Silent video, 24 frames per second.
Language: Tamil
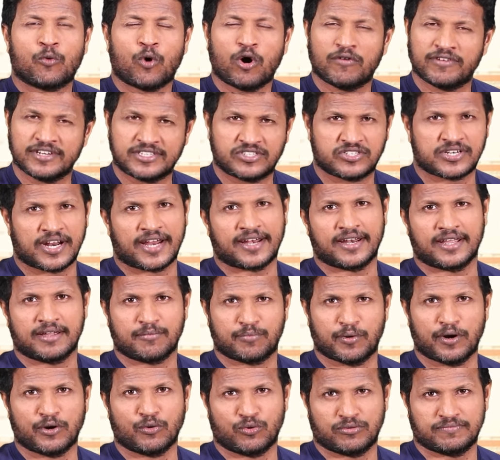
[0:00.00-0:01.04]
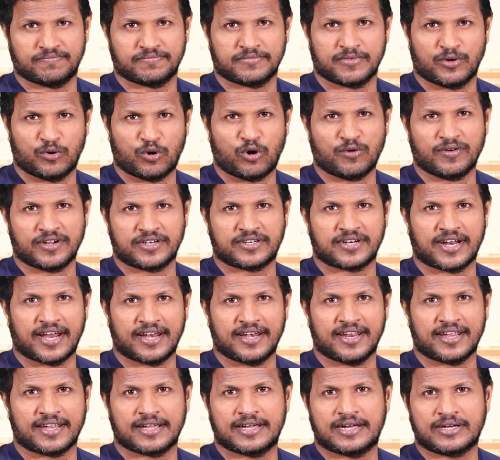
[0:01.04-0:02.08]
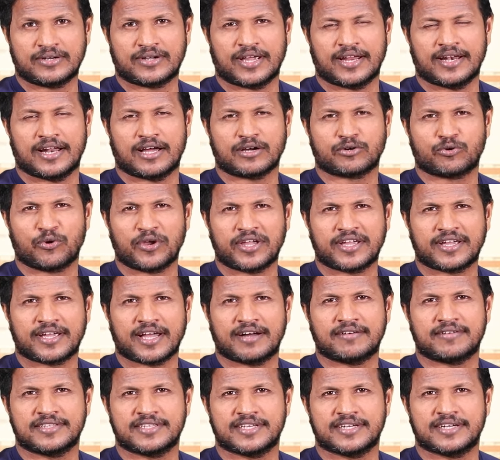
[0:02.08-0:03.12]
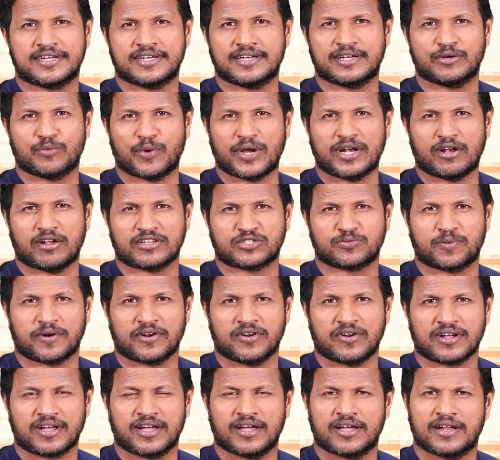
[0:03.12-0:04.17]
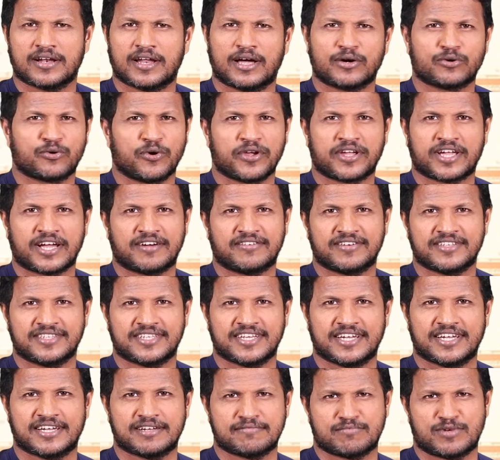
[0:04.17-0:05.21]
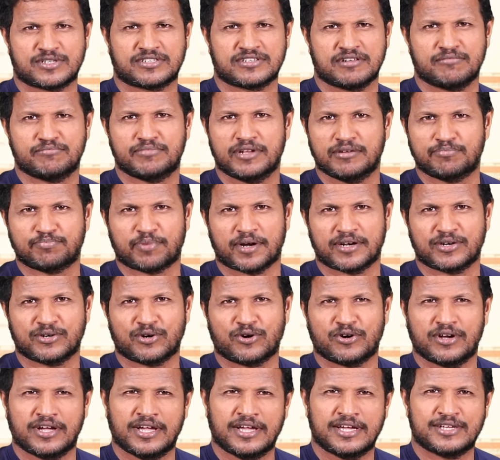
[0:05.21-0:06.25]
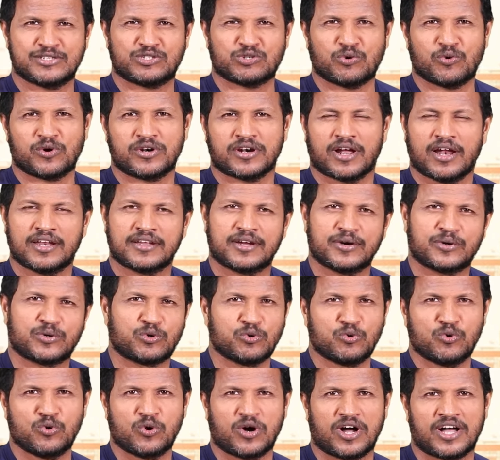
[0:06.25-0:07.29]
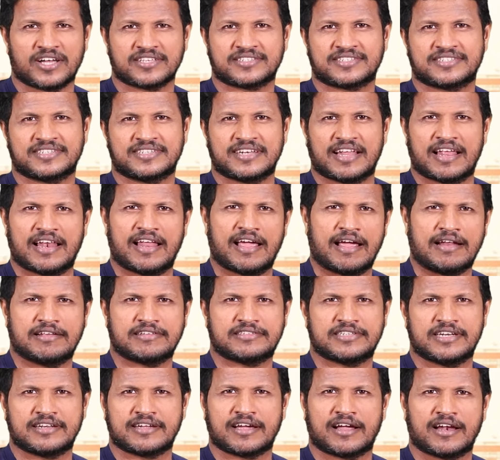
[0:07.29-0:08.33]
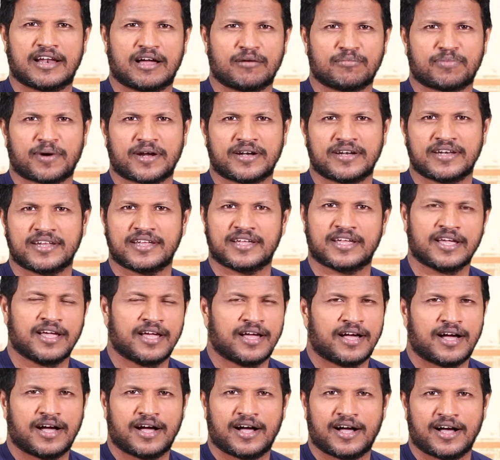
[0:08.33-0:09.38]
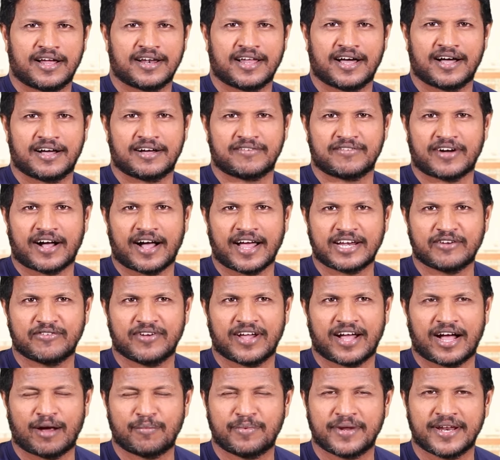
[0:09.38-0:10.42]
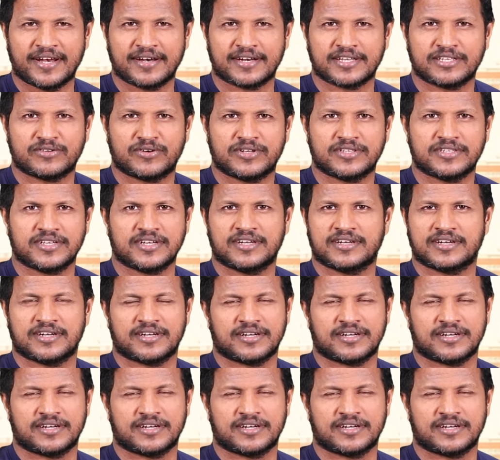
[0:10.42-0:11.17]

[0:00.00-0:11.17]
ஓவர் ட்ரைனிங் பண்ணுவோம் ஓவர் ட்ரைனிங் ஓகே நான் குயிக்காக வந்து வெயிட் லாஸ் பண்ணணுங்க நான் குயிக்காக வந்து மசில் பில்ட் பண்ணோம் ஸோ ஒரு நாளைக்கு டூ ஹார்ஸ் நல்லா எனர்ஜெட்டிக்காக நான் பண்ணி நான் ஆயிடுவேன் அப்படின்றது வந்து